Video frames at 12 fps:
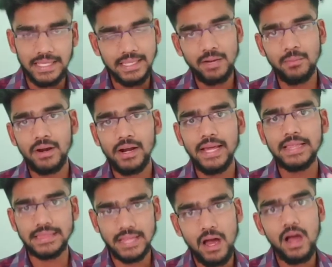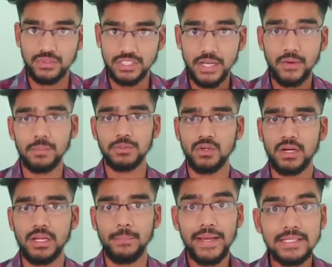இதுக்கு முன்னாடியே தான் விஜய் கோயம்புத்தூர்
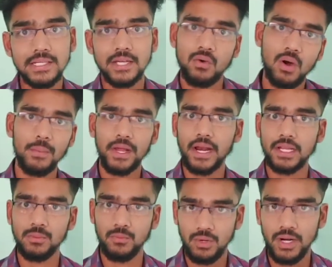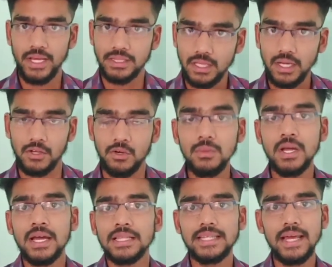கிட்ட பேசியிருக்கோம் அப்படிங்கிறது முன்னாடியே தெரியும்
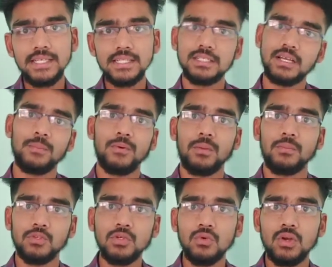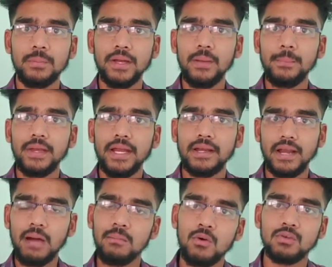தெரிஞ்சதுக்கப்புறம் வந்து ஒரு மிகப்பெரிய
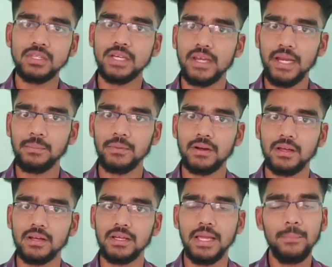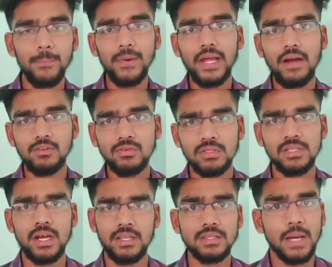ட்ராமா வந்து கிரியேட் பண்ணுறாரு எப்படியாவது வந்து
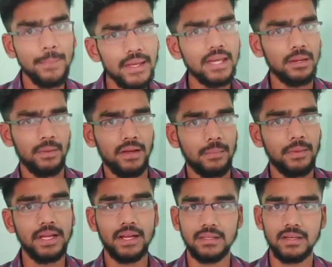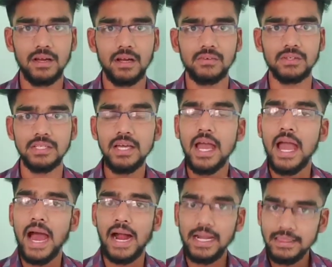இதுலேருந்து தப்பிக்கணுமே அப்படிங்கிறதுக்காக வந்து
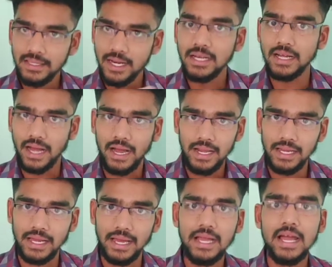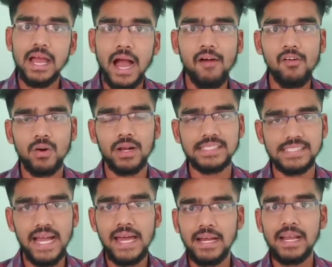அடுத்த நாள் காலையில் அவரோட
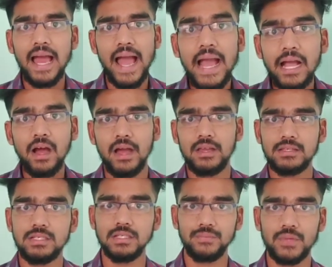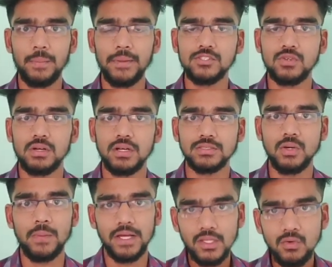சேனல் ஹேக் ஆயிடுச்சு அப்படின்னு சொல்லிட்டு
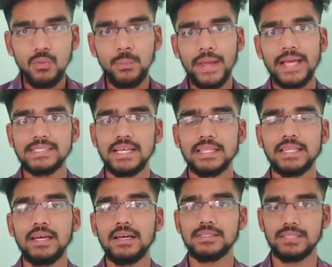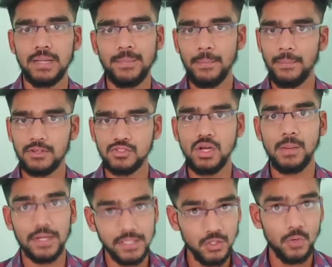ஸோ மதநோப்பியை சேர்ந்த சில மெம்பர்ஸோ
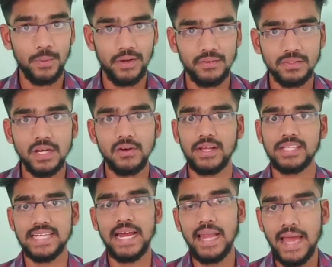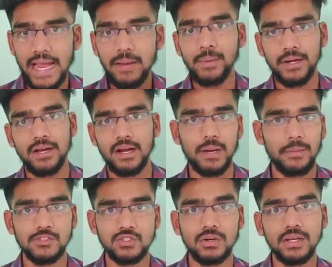இல்லை மதநோப்பியை வந்து அவரோட சேனலை ஹேக் பண்ணிட்டாங்க
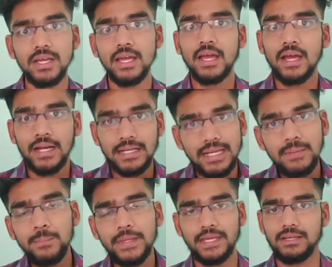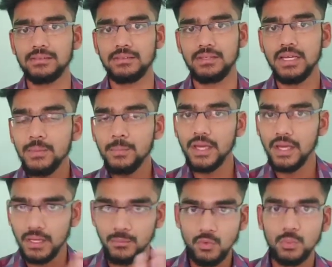அப்படின்னு சொல்லிட்டு டிபி டிபியை
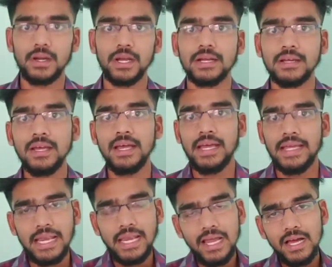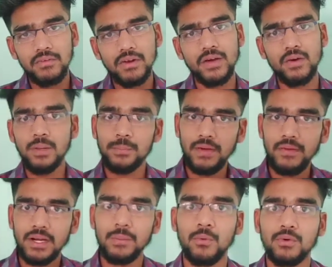ரிமூவ் பண்ணிவிட்டு எல்லா வீடியோலையும்
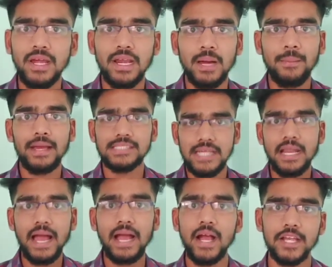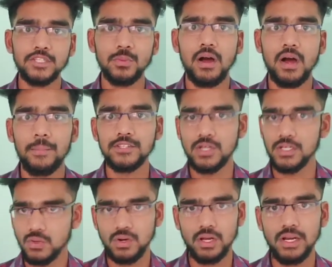ப்ரைவேட்டில் போட்டு எல்லாமே என் சேனல் ஹேக் ஆயிடுச்சுப்பா அப்படின்னு
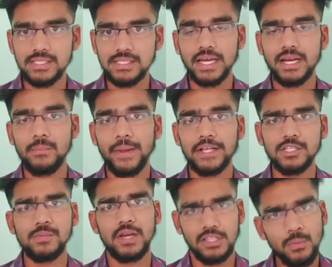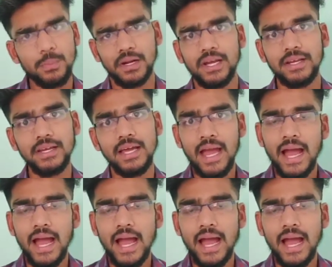சொல்லி சொல்கிறாரு இன்ஸ்டாகிராம் பேஜையும் என்னதையோ பண்ணிவிட்டு